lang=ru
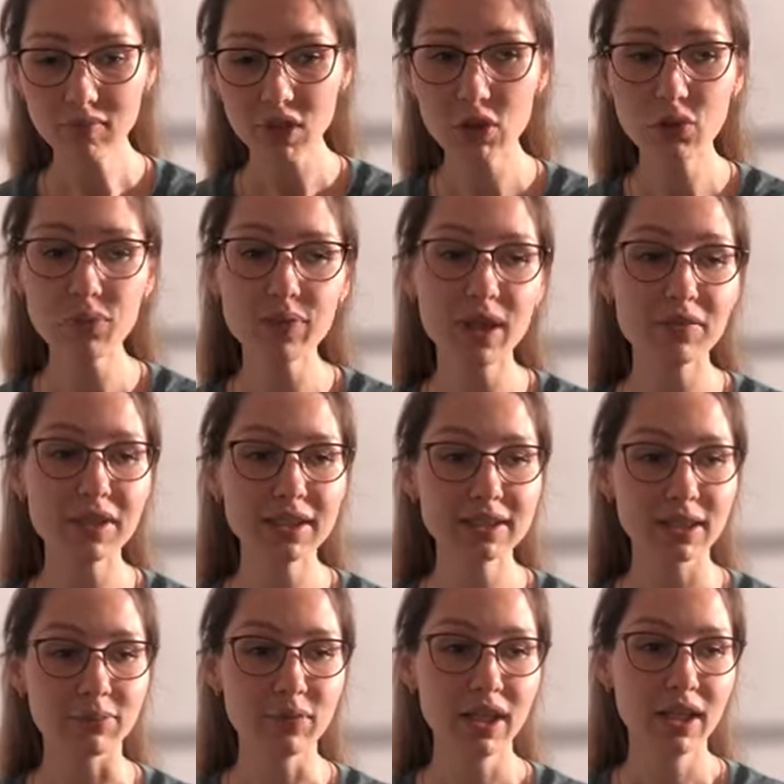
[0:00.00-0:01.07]
Ну,
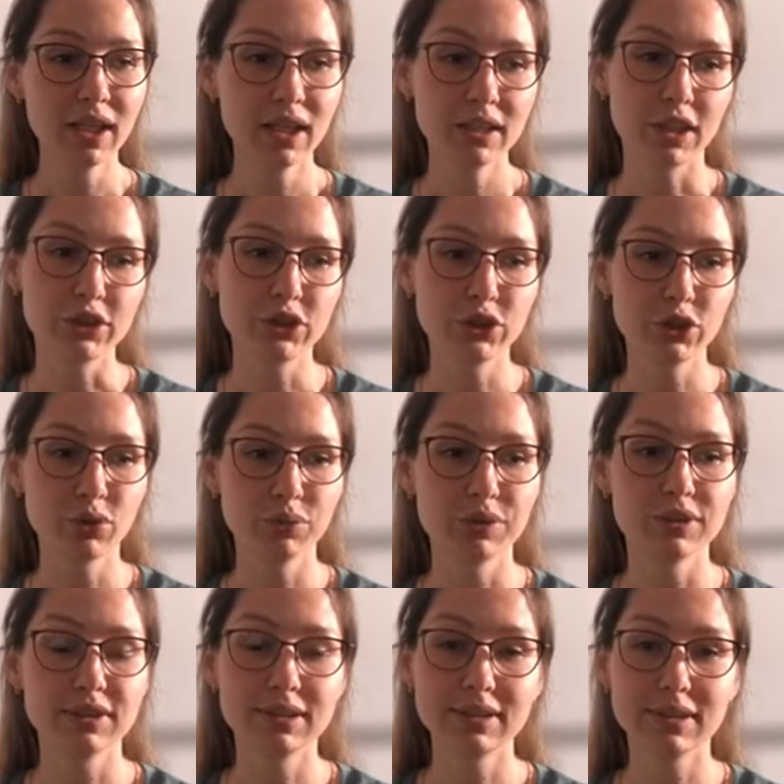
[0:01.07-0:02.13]
давайте начнем
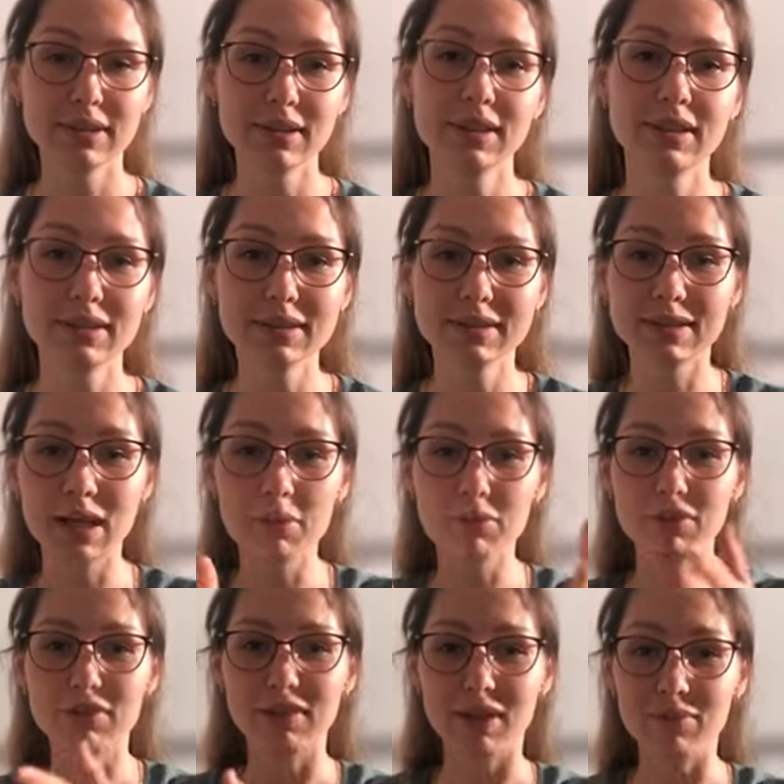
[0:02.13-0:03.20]
с
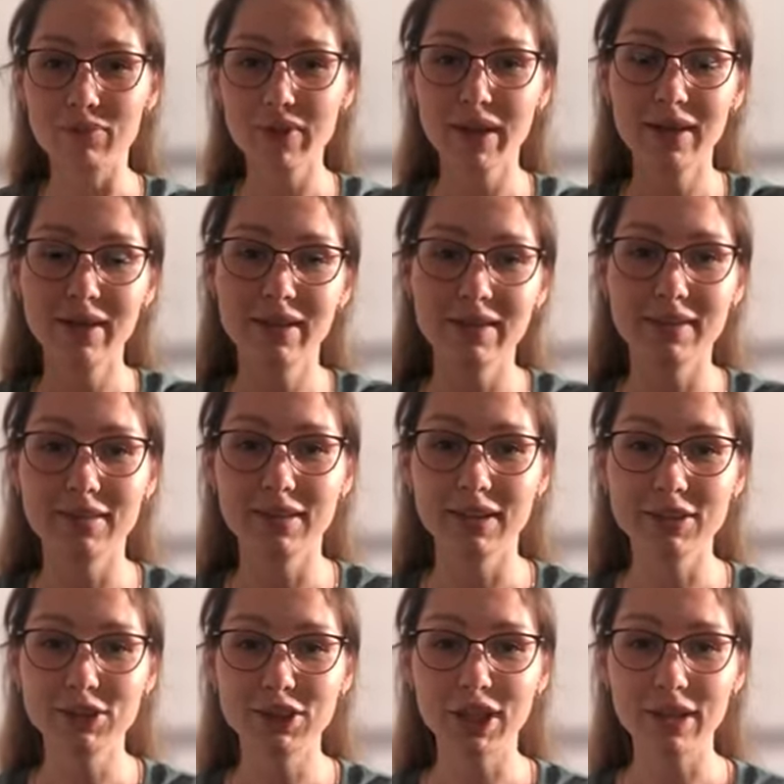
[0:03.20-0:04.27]
самого Э,
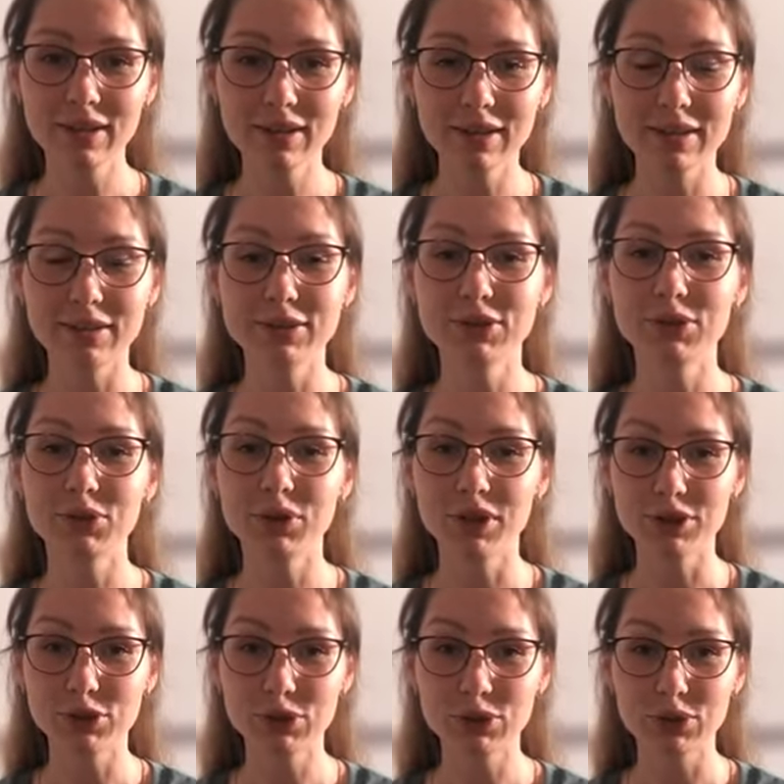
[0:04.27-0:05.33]
начало
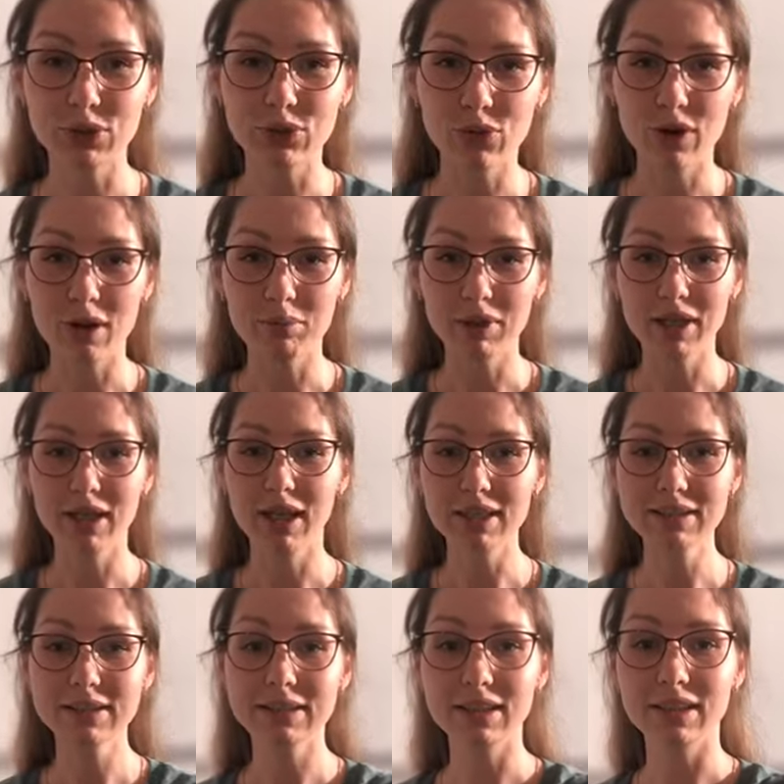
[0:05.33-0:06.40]
истории, что такое
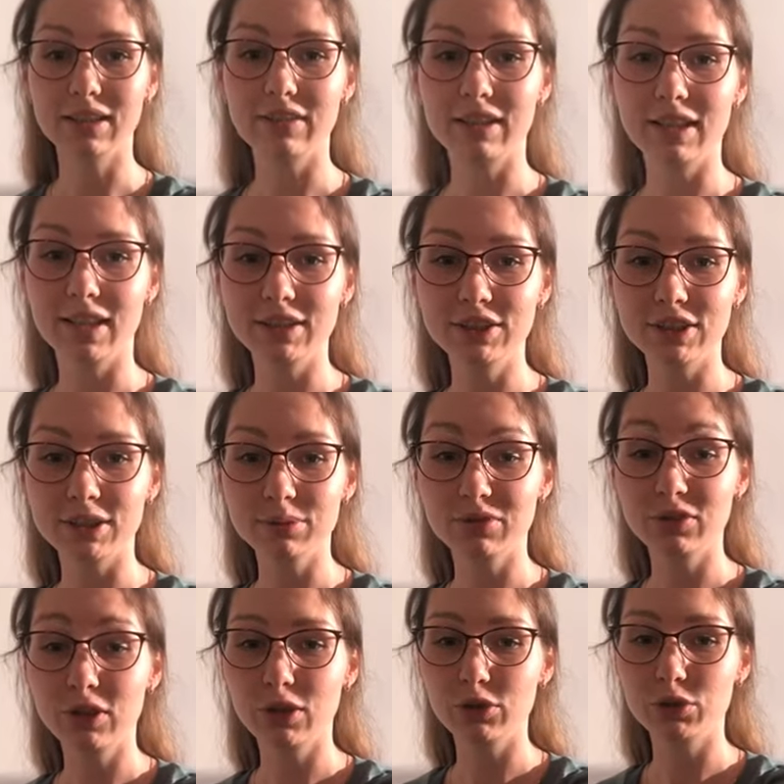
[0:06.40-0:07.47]
облигации. Наверное, я сейчас
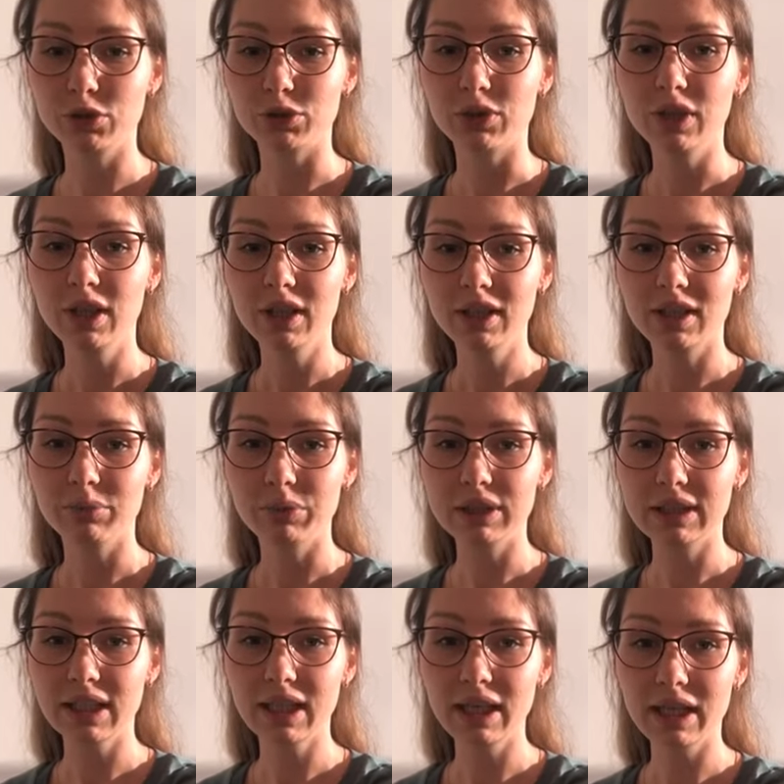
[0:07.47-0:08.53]
выключу
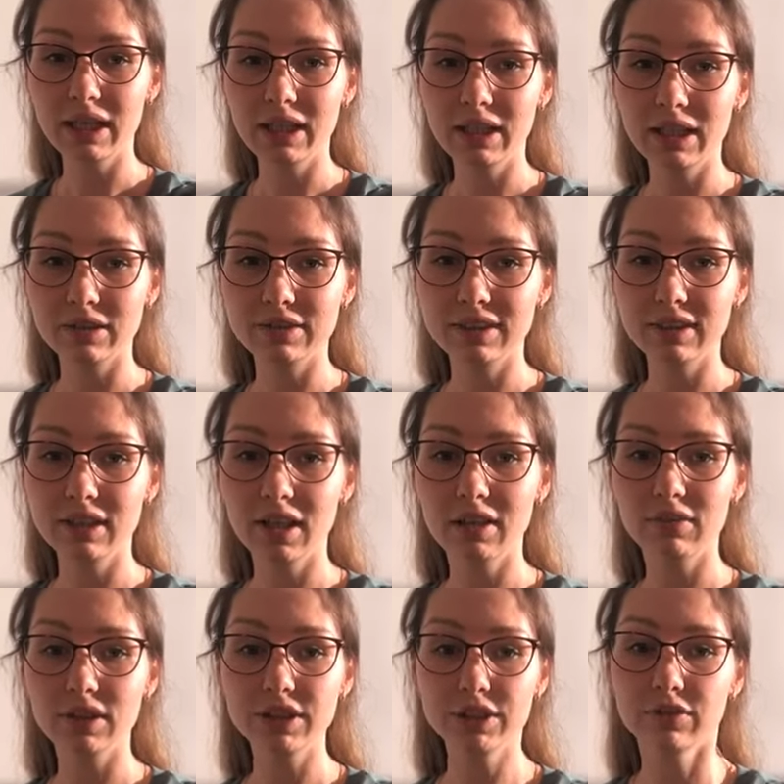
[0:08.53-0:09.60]
комментарии. И, как всегда,
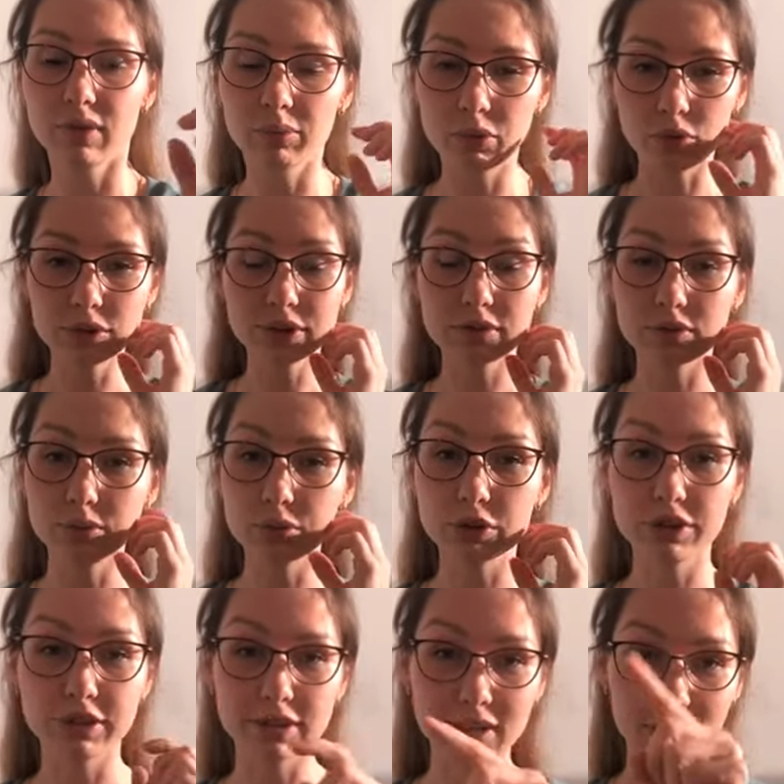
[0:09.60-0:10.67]
ваши вопросы вы
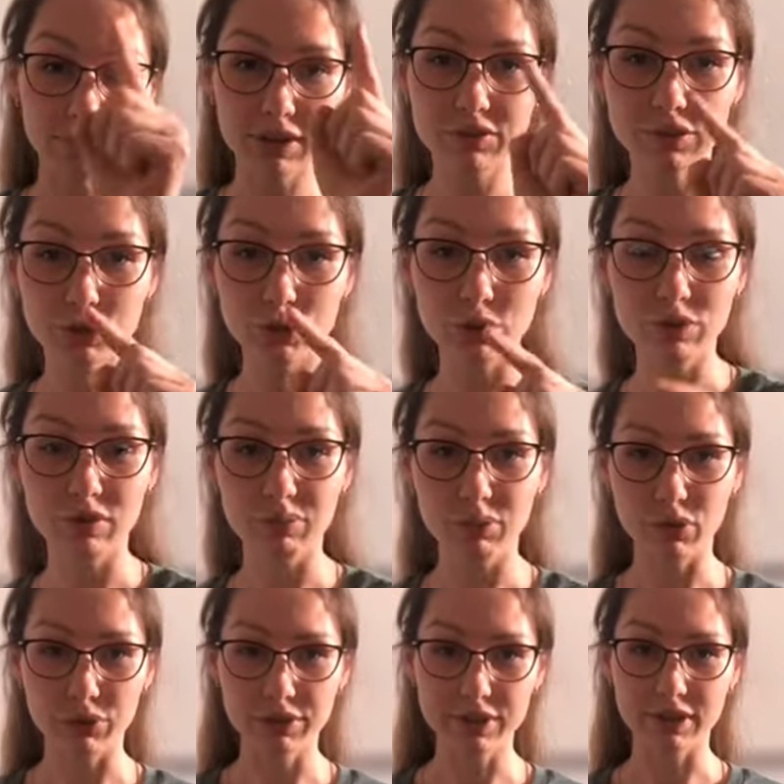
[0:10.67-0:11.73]
можете задавать в значок
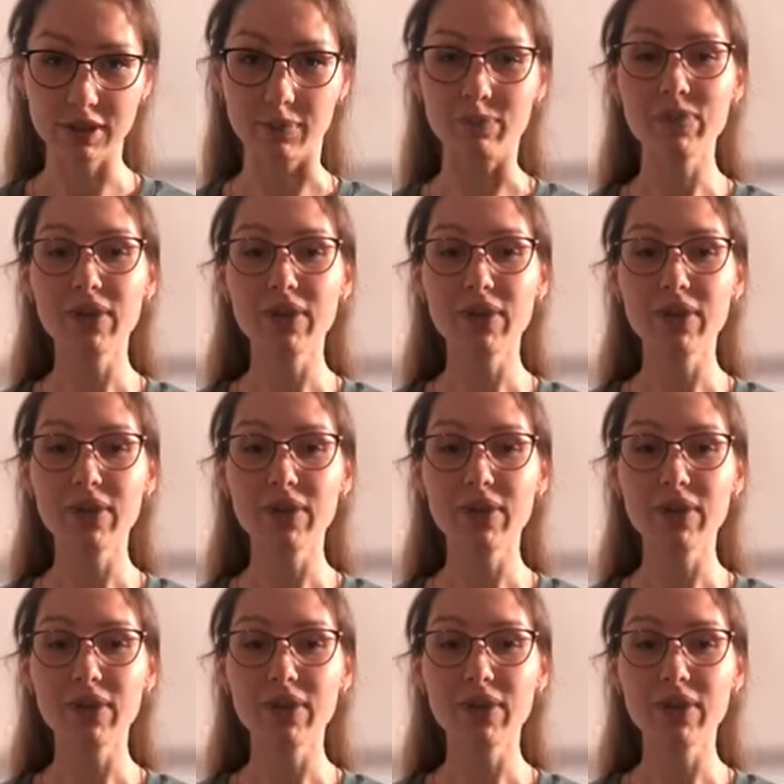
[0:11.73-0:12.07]
вопросика.